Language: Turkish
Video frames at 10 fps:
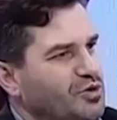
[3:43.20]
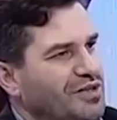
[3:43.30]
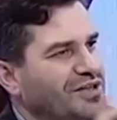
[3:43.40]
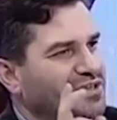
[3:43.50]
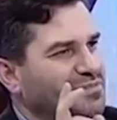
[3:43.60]
şu
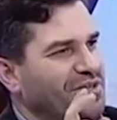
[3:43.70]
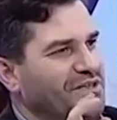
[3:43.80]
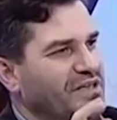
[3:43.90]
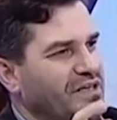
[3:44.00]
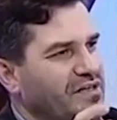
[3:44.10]
kadar
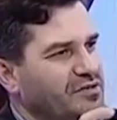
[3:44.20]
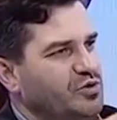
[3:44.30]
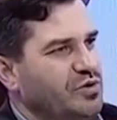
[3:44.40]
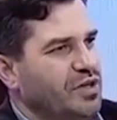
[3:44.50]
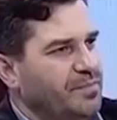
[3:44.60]
bir gelir,
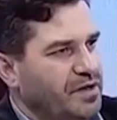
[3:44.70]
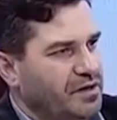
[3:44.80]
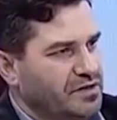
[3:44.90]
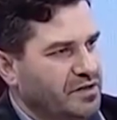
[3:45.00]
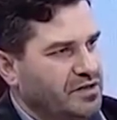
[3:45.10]
şu kadar
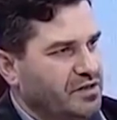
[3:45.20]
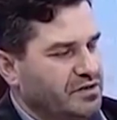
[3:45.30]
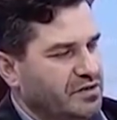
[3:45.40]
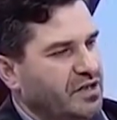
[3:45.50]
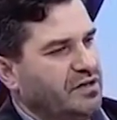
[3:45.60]
para
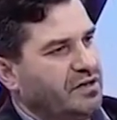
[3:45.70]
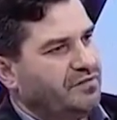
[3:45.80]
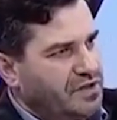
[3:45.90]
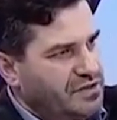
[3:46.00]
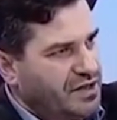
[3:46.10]
kazanacaksın. Ne kadar
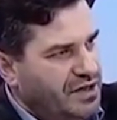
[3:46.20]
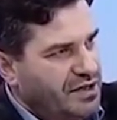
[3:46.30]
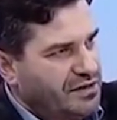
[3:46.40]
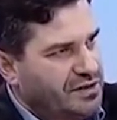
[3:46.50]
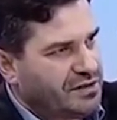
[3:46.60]
fazla
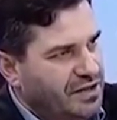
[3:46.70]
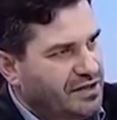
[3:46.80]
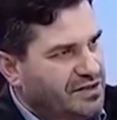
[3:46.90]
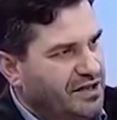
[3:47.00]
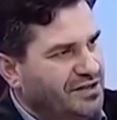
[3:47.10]

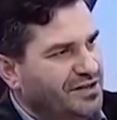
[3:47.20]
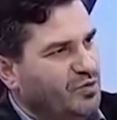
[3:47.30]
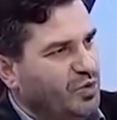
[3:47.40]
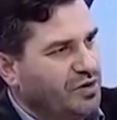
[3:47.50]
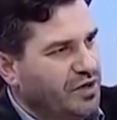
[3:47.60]
tıklarsan
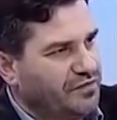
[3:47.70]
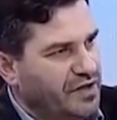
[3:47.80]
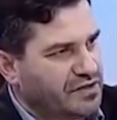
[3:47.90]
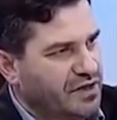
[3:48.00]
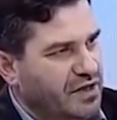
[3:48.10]
Hı. o hmm. kadar
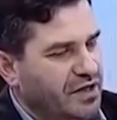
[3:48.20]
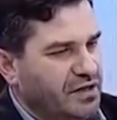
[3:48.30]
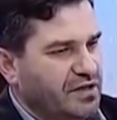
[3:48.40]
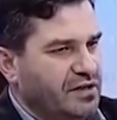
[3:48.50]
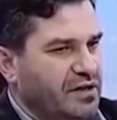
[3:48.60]
fazla
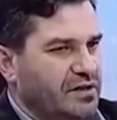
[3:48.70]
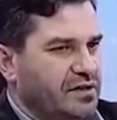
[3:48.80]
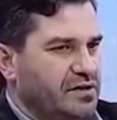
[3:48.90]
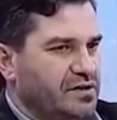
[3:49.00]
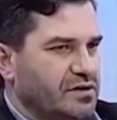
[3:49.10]
gelir
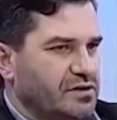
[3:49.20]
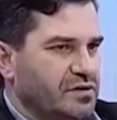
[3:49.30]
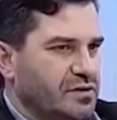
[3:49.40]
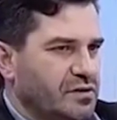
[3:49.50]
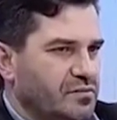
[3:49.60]
elde edeceksin.
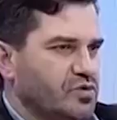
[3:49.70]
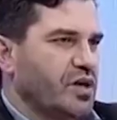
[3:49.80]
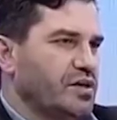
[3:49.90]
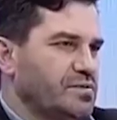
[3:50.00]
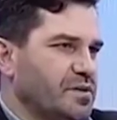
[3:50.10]
Bu
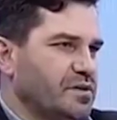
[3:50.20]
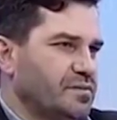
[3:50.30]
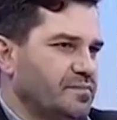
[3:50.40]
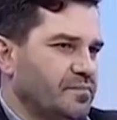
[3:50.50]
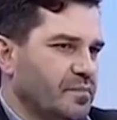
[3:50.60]
caiz
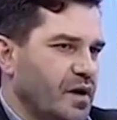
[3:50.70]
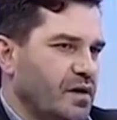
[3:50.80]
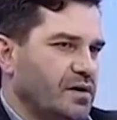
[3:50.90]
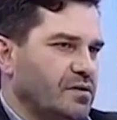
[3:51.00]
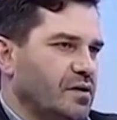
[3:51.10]
midir?
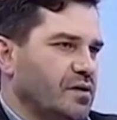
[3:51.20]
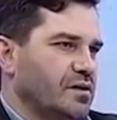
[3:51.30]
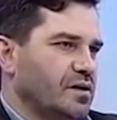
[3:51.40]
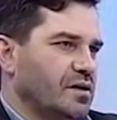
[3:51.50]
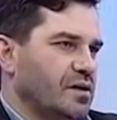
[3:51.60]
Allah
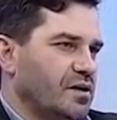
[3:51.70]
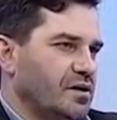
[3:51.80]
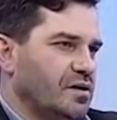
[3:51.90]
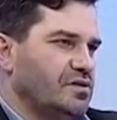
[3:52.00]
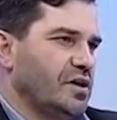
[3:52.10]
Allah.
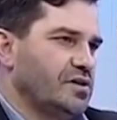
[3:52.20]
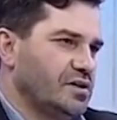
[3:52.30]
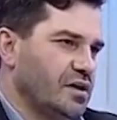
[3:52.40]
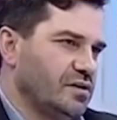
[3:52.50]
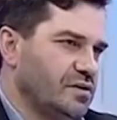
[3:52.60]
E
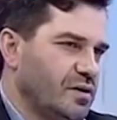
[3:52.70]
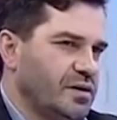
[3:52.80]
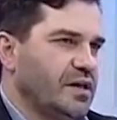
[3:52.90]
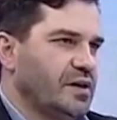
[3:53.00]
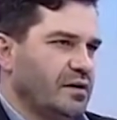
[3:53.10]
caiz değildir.
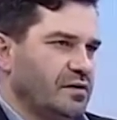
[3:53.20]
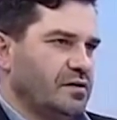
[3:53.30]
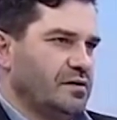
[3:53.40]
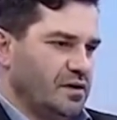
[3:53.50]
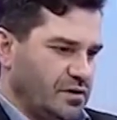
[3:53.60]
Ama neden?
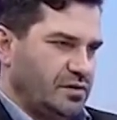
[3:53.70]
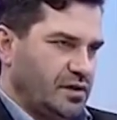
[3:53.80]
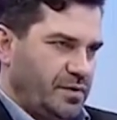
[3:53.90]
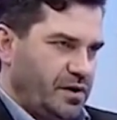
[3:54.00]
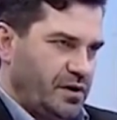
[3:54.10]
Yani
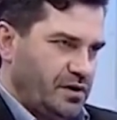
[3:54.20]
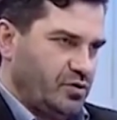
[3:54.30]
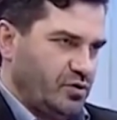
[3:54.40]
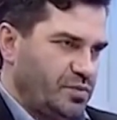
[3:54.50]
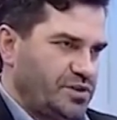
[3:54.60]
tıklamak
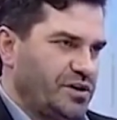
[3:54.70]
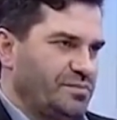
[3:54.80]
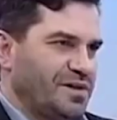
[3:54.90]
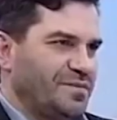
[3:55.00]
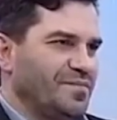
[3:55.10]
kötü bir şey
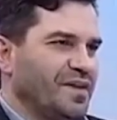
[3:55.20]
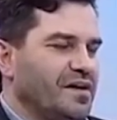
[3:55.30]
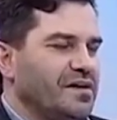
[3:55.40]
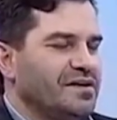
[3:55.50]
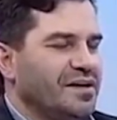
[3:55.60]
mi?
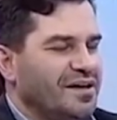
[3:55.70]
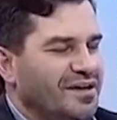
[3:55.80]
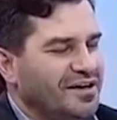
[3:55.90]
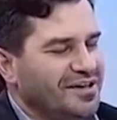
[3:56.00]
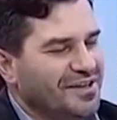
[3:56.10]
Ya
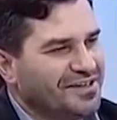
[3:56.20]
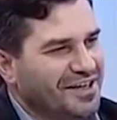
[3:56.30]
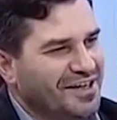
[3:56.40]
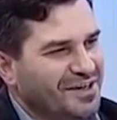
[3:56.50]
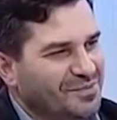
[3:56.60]
Allah
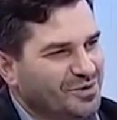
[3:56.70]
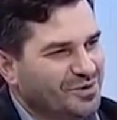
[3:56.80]
da